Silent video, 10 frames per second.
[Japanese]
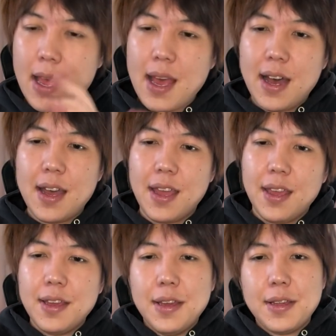はい
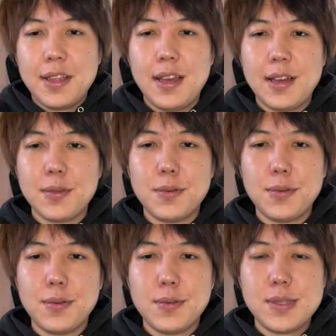であ
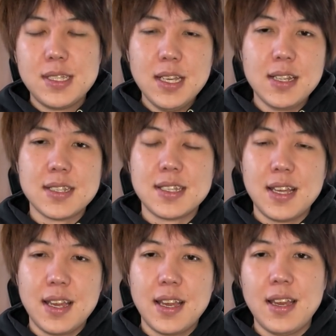の実はです
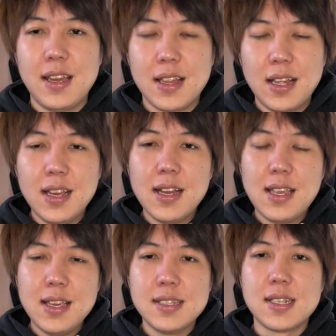ね、え田中
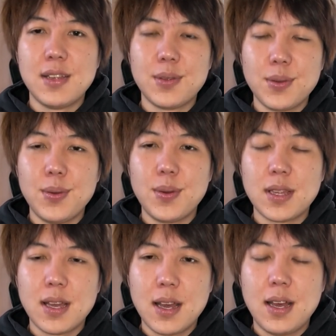健さんという
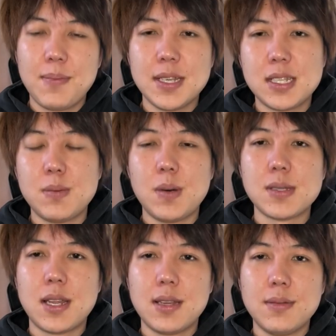方が、ま出馬を
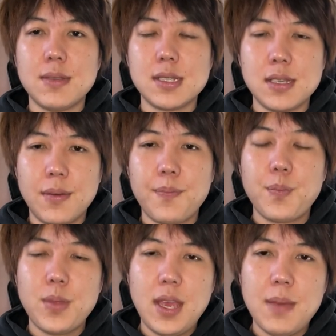されるんですよ
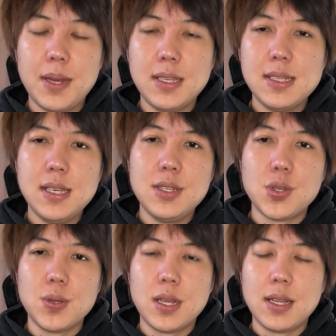で、まあ、
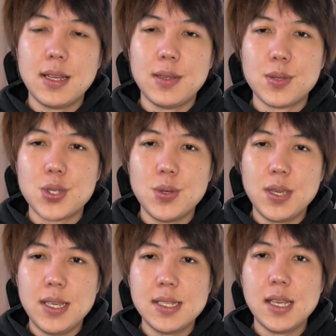2017年の衆議
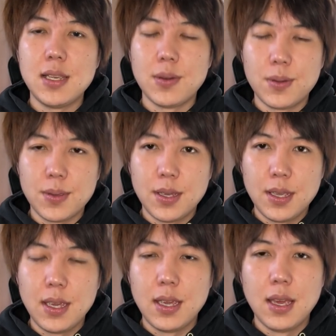院選挙の時
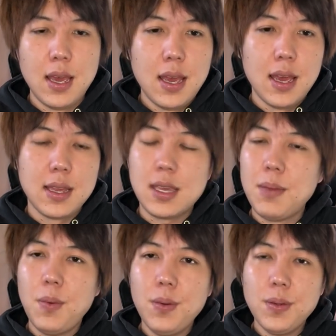に、え希
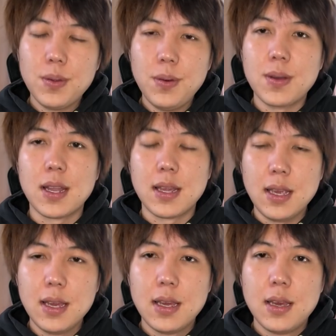望の党からね
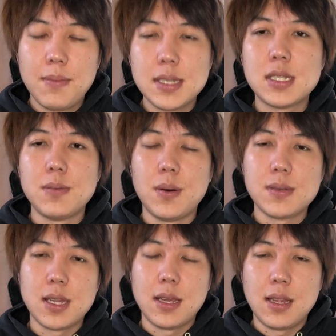まあ、出馬を
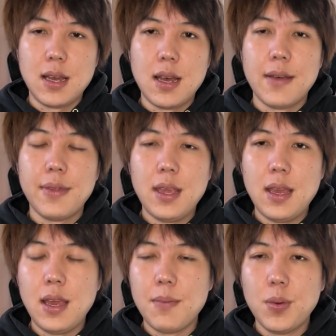された
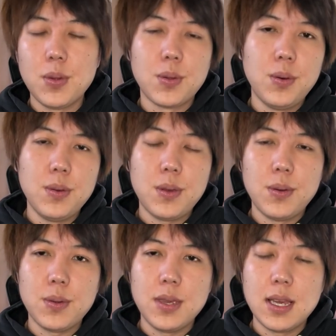で元東京
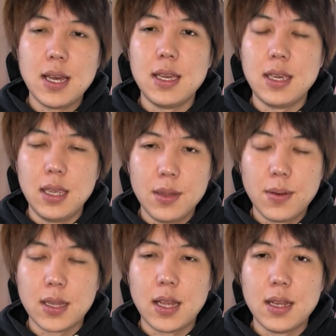都議会議員の
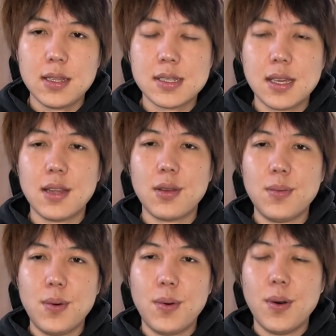方なんですけれど
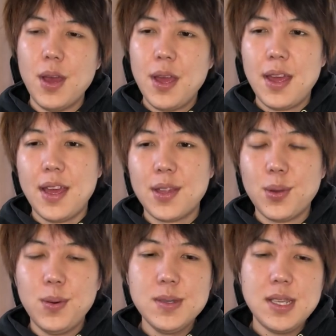も、えー、
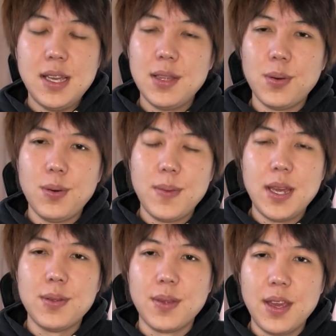同姓同名
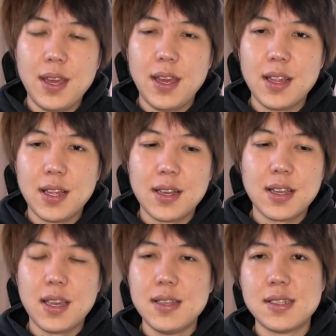のね、えー、田中
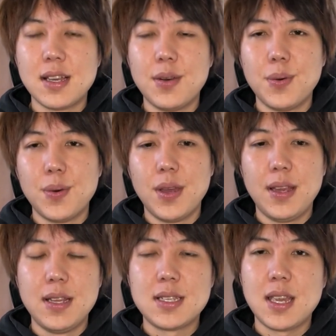健さんを
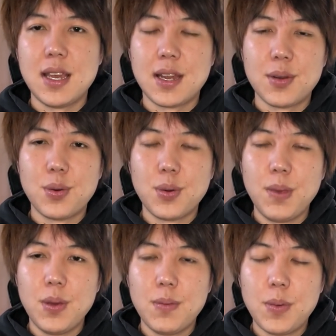NHK から国
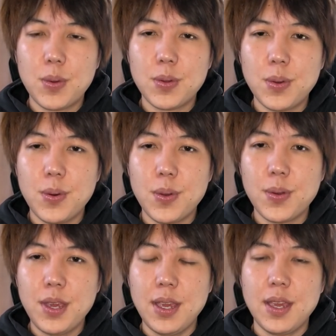民を守る党よ
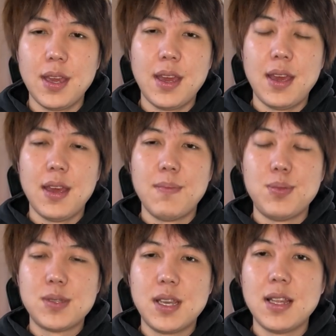り、えー、
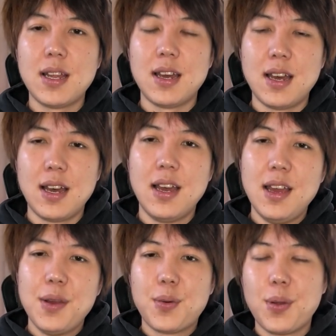ぶつけたら
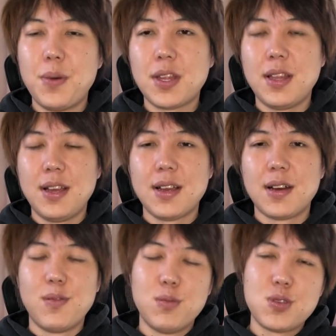これまたなん
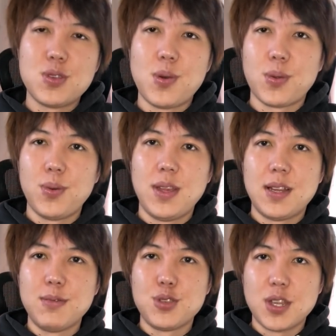か面白いことにな
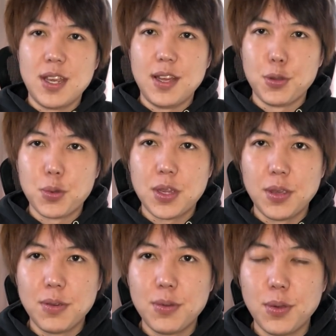るんじゃねえのって
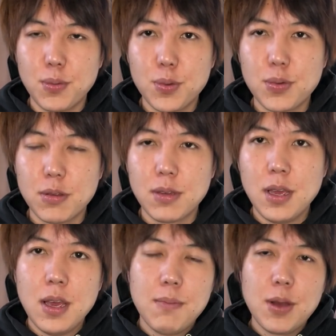いうふうに思ってる
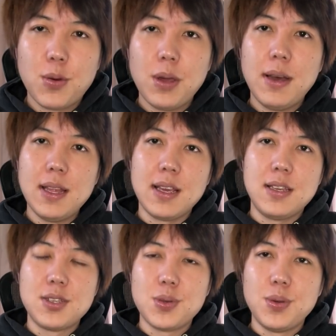まあこれはね
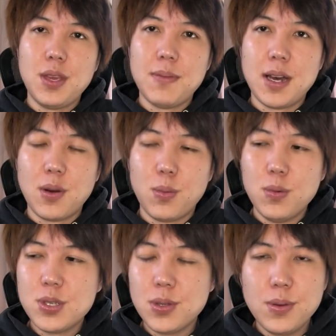非常にまあ
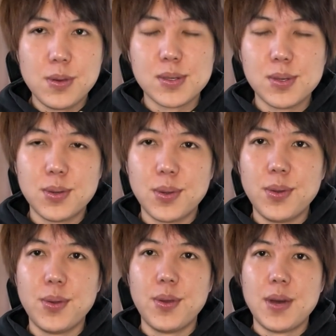面白い予想という
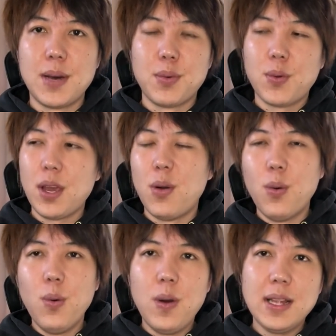よりはもうこれ
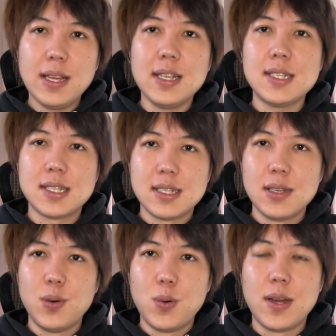大穴です
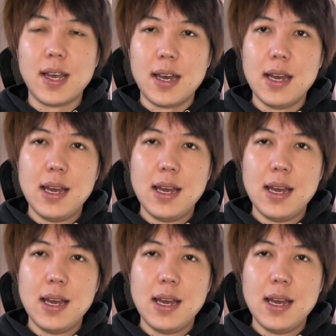大穴。